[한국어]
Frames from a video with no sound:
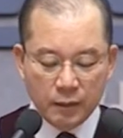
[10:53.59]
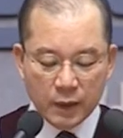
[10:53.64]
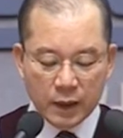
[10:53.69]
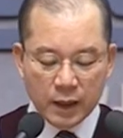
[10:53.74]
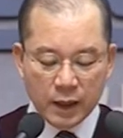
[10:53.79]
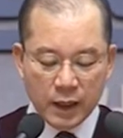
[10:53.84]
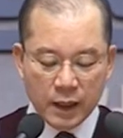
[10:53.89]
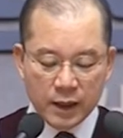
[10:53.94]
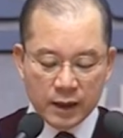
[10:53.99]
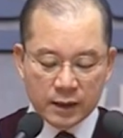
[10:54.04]

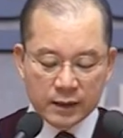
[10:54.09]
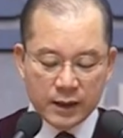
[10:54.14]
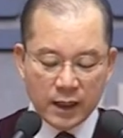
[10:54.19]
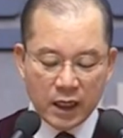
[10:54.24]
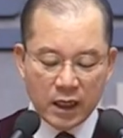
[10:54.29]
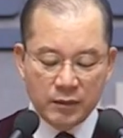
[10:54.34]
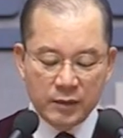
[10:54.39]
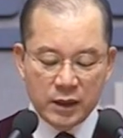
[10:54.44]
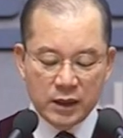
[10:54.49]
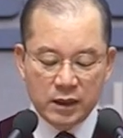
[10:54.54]
가령
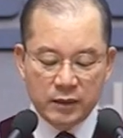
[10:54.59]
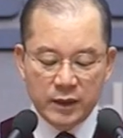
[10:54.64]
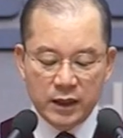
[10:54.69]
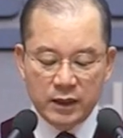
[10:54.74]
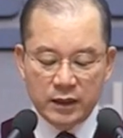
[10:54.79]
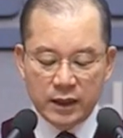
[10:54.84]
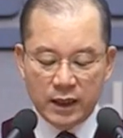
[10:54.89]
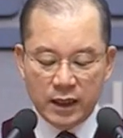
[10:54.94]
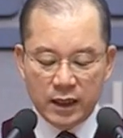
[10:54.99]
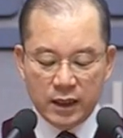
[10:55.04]
사람이
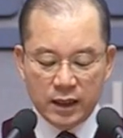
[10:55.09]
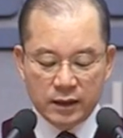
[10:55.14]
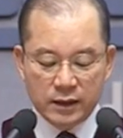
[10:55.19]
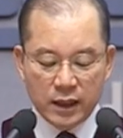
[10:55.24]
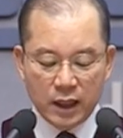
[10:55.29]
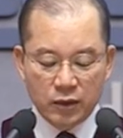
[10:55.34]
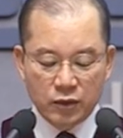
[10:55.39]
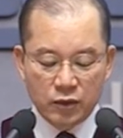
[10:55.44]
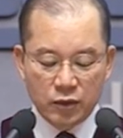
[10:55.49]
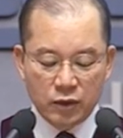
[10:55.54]
집을 떠나
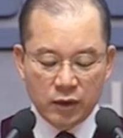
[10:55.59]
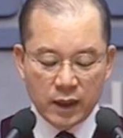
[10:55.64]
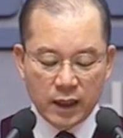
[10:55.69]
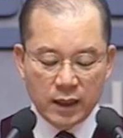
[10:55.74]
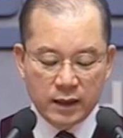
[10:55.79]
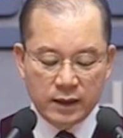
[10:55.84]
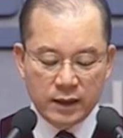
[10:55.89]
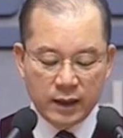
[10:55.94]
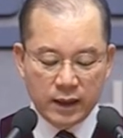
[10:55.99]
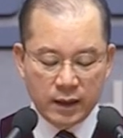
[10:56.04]
타고 오러
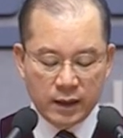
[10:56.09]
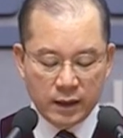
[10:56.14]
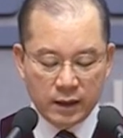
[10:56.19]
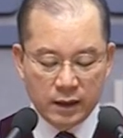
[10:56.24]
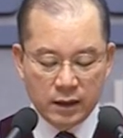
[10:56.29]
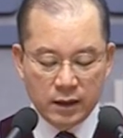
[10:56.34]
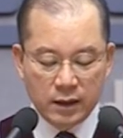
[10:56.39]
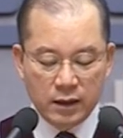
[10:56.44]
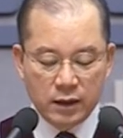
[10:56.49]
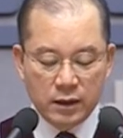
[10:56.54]
갈 때
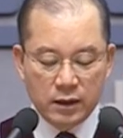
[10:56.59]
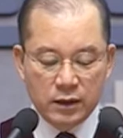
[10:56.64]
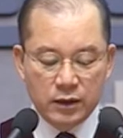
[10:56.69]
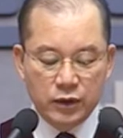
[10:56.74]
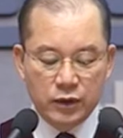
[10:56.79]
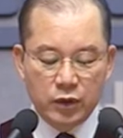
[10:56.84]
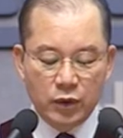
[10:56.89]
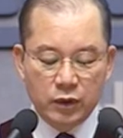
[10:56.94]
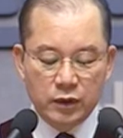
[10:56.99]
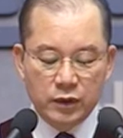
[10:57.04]

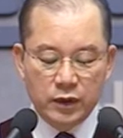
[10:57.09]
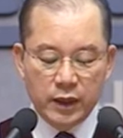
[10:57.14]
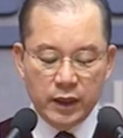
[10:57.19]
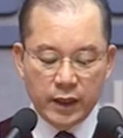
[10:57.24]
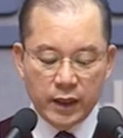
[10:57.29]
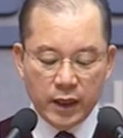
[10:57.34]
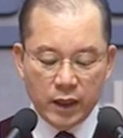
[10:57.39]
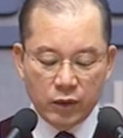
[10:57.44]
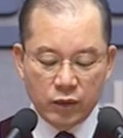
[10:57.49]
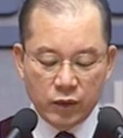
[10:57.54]
그
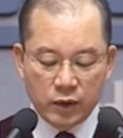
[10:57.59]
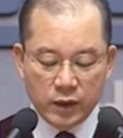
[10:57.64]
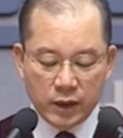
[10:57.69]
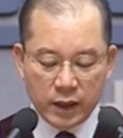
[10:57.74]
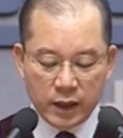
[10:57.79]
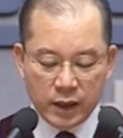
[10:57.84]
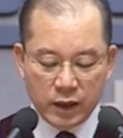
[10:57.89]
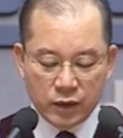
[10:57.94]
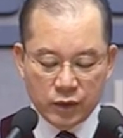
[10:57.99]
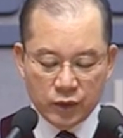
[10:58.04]
종들에게
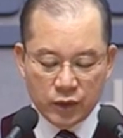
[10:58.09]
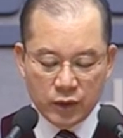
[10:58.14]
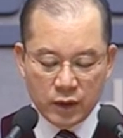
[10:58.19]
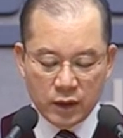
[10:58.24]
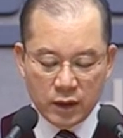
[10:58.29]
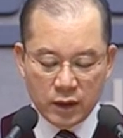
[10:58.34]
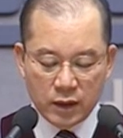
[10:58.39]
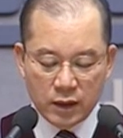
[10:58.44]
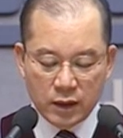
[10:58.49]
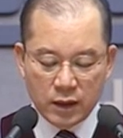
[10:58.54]
권한을
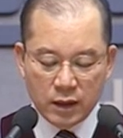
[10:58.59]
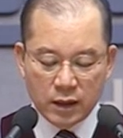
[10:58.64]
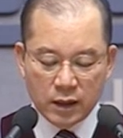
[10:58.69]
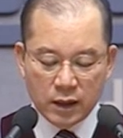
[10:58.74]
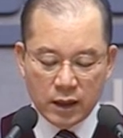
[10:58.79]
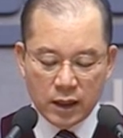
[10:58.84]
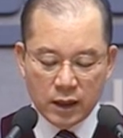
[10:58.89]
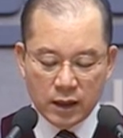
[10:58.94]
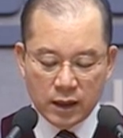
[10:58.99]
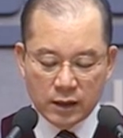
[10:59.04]
주어
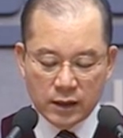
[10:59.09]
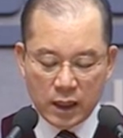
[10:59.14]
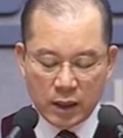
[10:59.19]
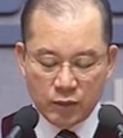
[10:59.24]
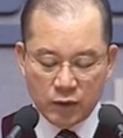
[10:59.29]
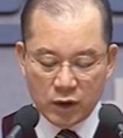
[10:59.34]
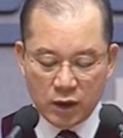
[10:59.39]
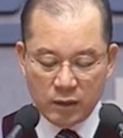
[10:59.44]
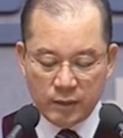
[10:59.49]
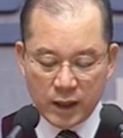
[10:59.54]
각각
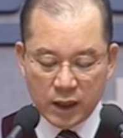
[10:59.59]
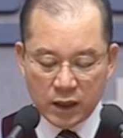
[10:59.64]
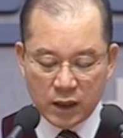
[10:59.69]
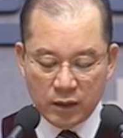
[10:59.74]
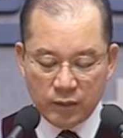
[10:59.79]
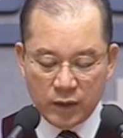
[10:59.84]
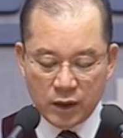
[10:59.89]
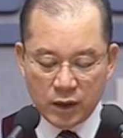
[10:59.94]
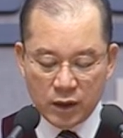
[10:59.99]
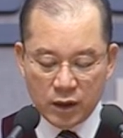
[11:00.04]
사물을
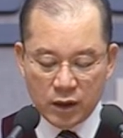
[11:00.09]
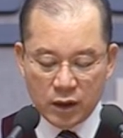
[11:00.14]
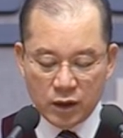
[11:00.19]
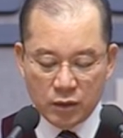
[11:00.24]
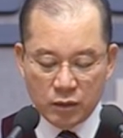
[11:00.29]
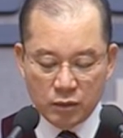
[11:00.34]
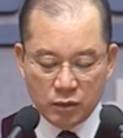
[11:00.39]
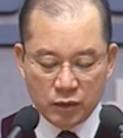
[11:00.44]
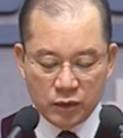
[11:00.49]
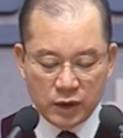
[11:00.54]

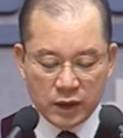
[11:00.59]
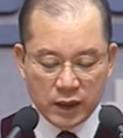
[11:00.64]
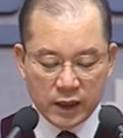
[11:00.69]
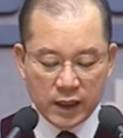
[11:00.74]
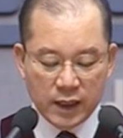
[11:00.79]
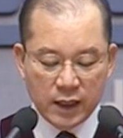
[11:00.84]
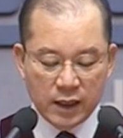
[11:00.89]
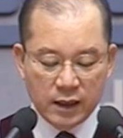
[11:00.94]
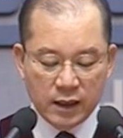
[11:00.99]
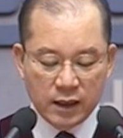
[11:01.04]
맡기며
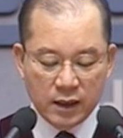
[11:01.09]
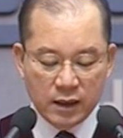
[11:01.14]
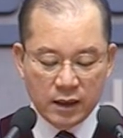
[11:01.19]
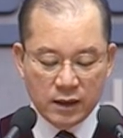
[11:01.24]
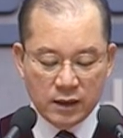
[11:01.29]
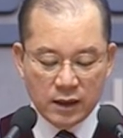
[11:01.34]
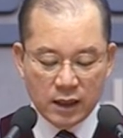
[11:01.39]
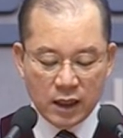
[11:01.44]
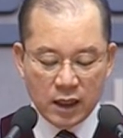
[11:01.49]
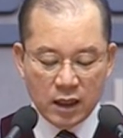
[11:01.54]
문지기에 깨어
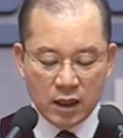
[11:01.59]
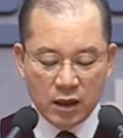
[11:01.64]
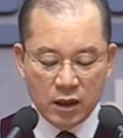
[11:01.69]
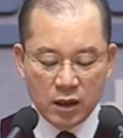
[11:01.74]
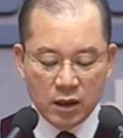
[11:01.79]
있으라